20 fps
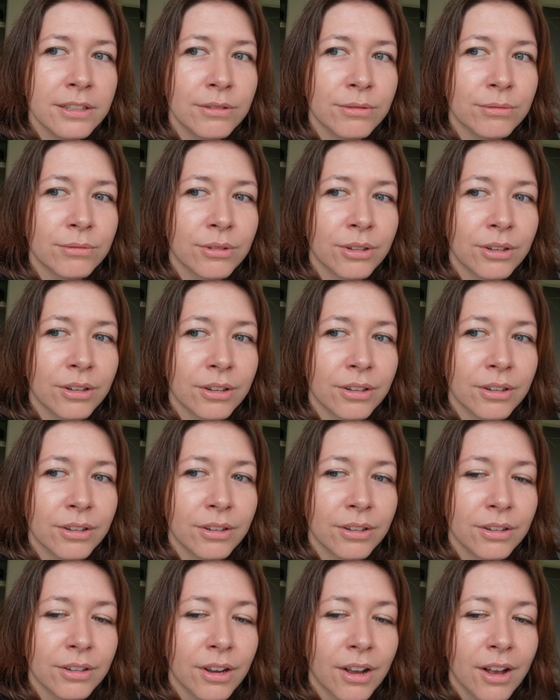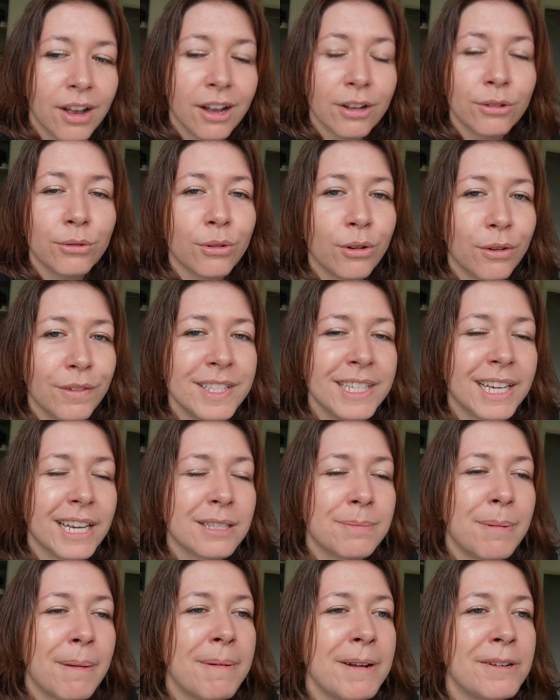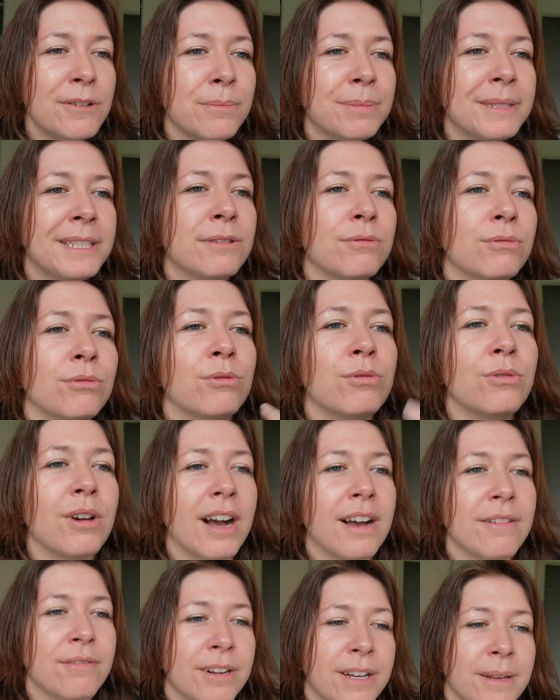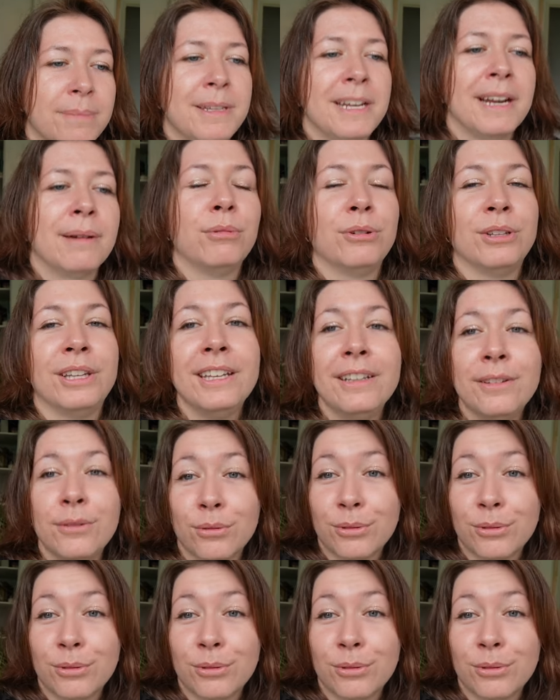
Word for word: Donc, euh, donc en fait, il reste pas mal de petits concours avant les 1000 abonnés.